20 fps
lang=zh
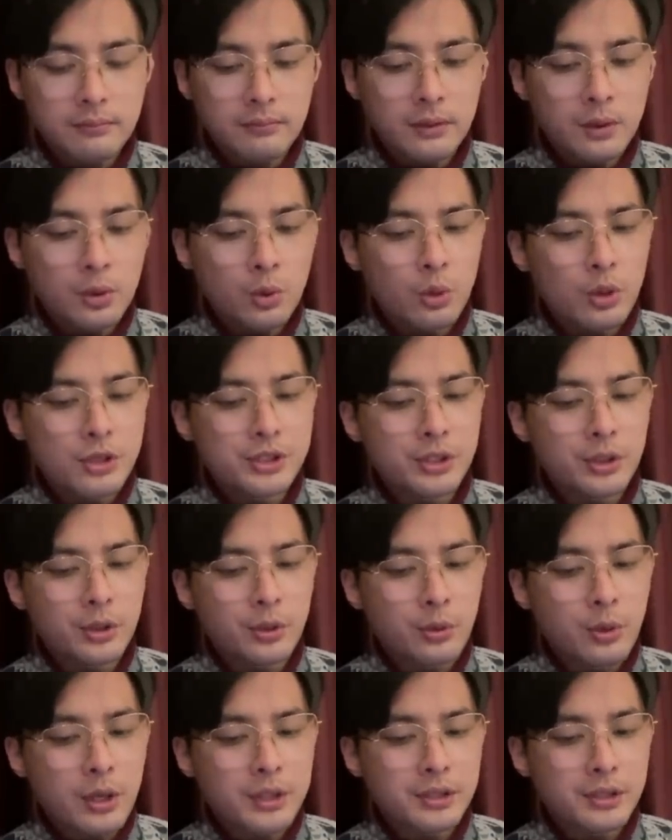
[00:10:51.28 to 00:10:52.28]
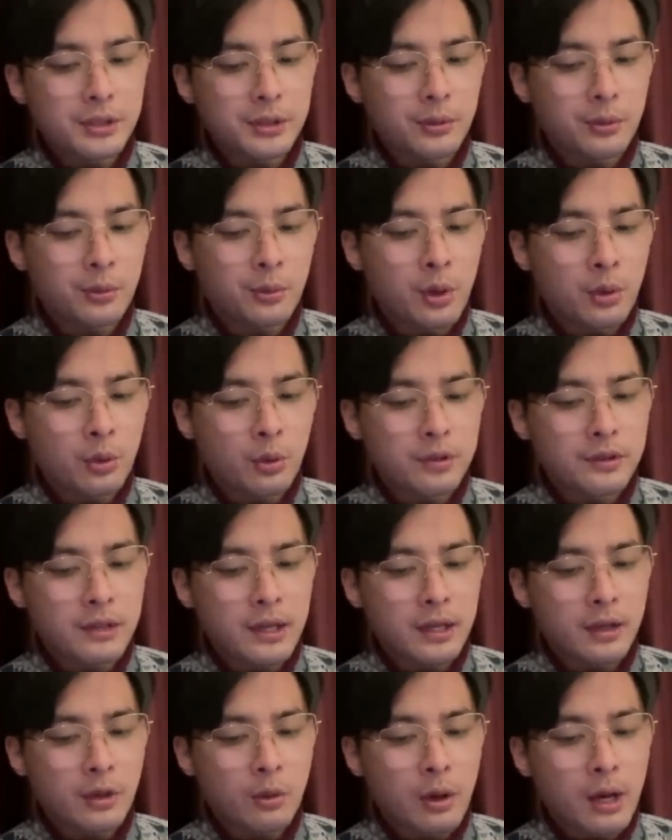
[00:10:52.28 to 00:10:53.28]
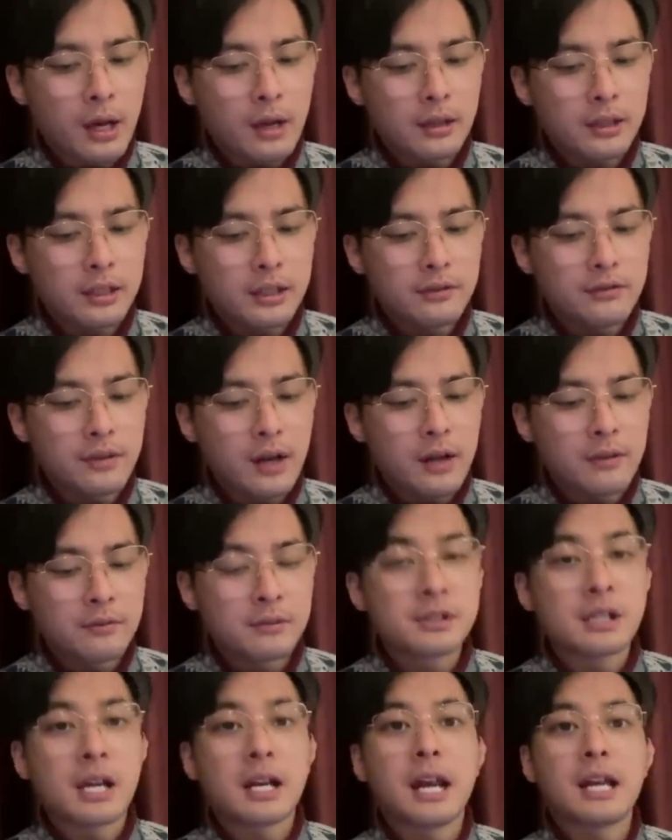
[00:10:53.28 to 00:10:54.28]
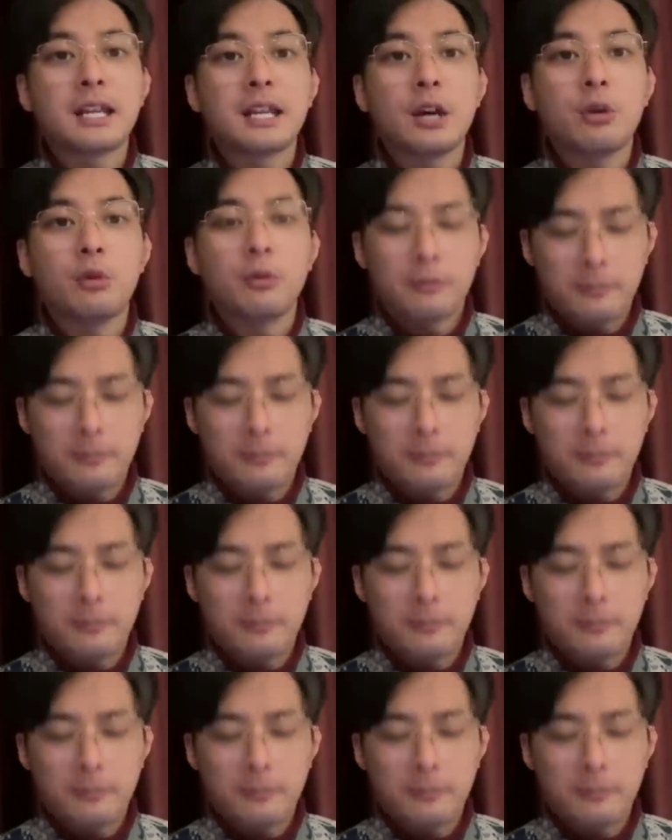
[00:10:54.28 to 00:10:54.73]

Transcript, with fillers: 国际会计网络在华依法展开业务。